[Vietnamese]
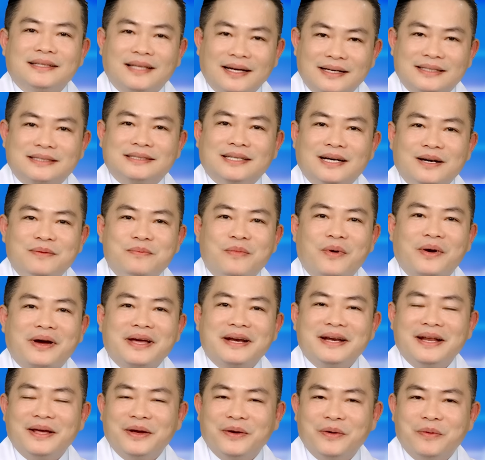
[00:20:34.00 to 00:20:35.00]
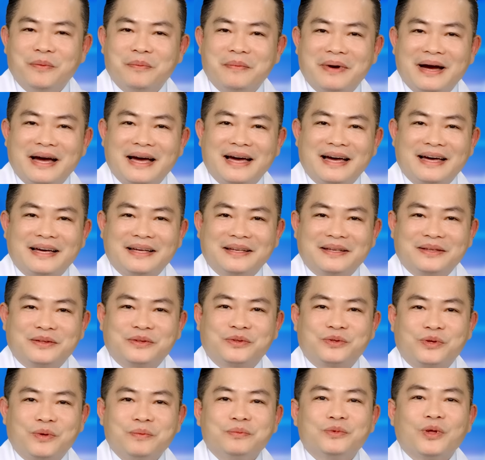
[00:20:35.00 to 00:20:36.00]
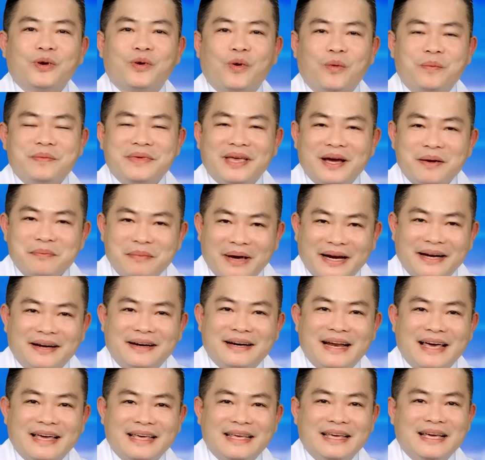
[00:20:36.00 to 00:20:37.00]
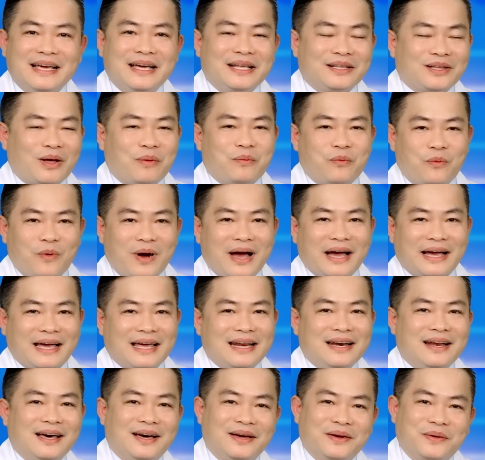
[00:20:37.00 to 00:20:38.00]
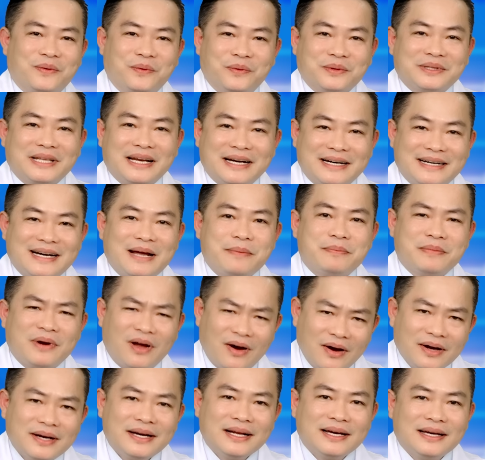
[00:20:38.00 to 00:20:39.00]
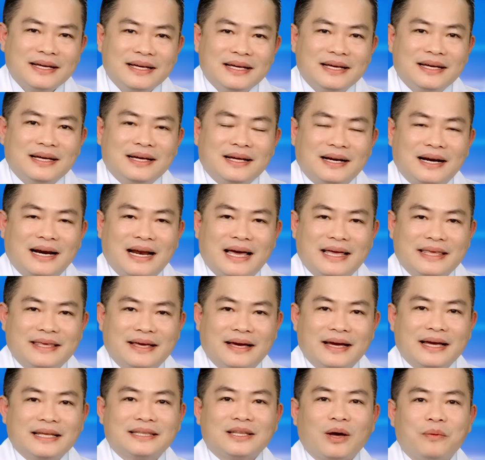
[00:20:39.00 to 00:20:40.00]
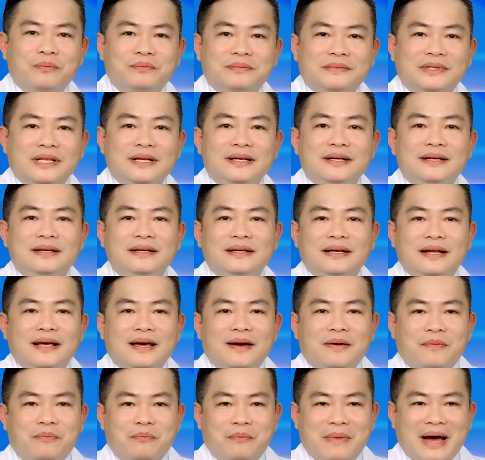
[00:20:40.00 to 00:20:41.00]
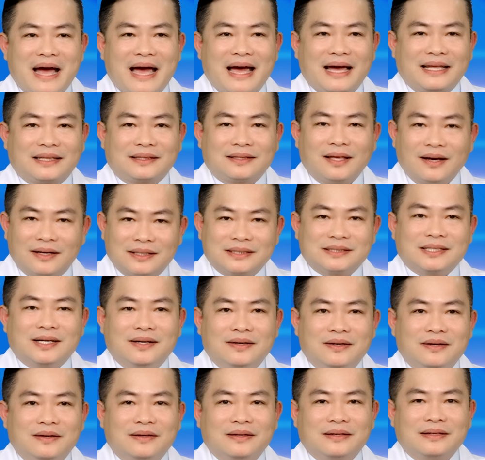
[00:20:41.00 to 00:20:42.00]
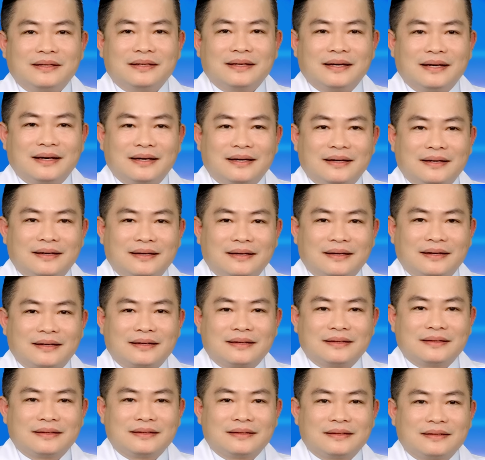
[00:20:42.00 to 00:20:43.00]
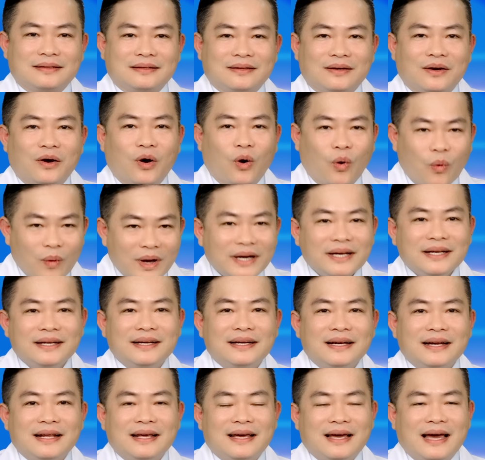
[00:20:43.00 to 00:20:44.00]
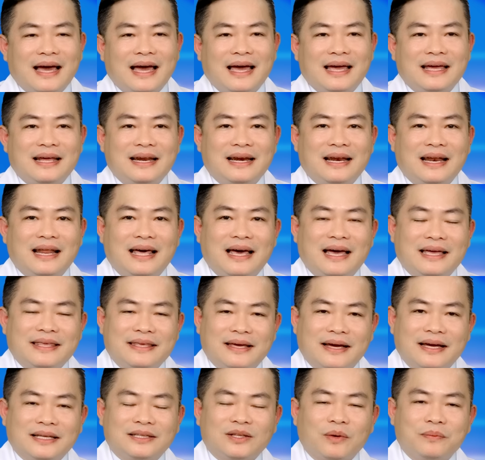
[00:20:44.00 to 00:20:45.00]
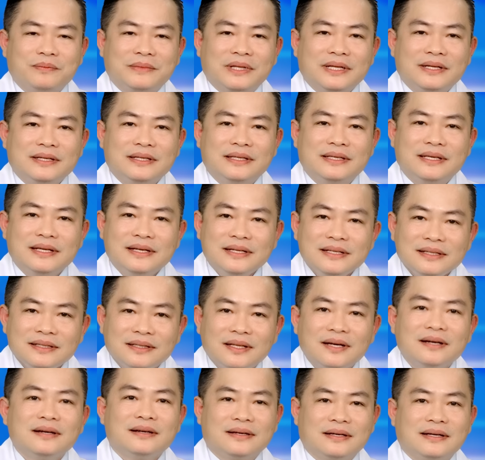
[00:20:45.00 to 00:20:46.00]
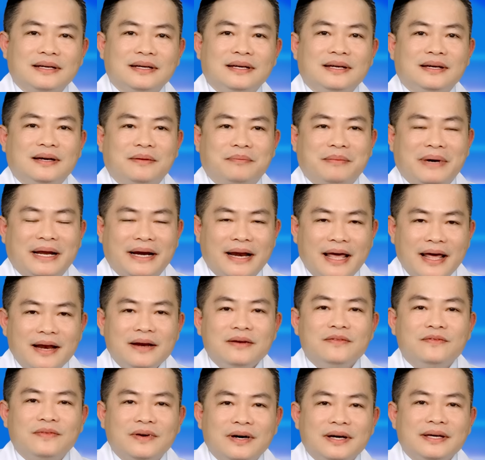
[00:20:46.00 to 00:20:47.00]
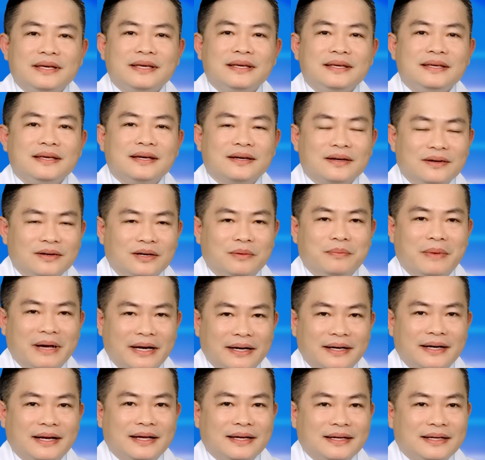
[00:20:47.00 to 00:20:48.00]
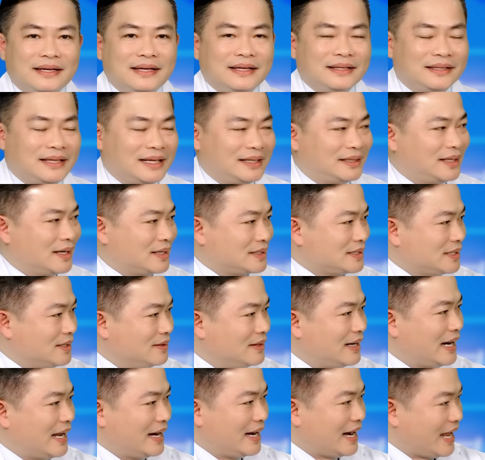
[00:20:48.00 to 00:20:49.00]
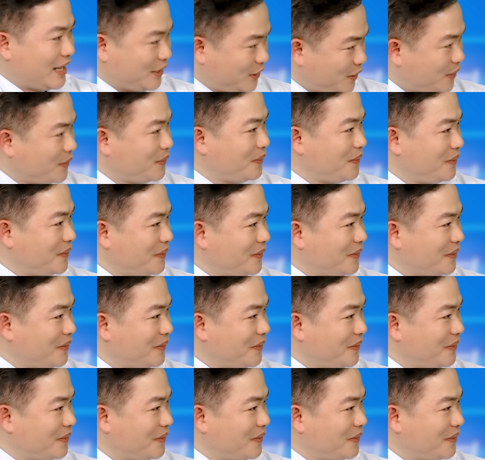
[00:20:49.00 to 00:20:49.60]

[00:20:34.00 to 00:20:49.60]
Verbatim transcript: thật sự một cái điều mà chúng tôi cũng nhấn mạnh ở đây thông qua cái lời của Thanh Ráp nói đó là những cái thông tin mà thực sự hữu ích hay là những cái thông tin chính thức mà đến với người bệnh đó thì thật sự lại là thiếu.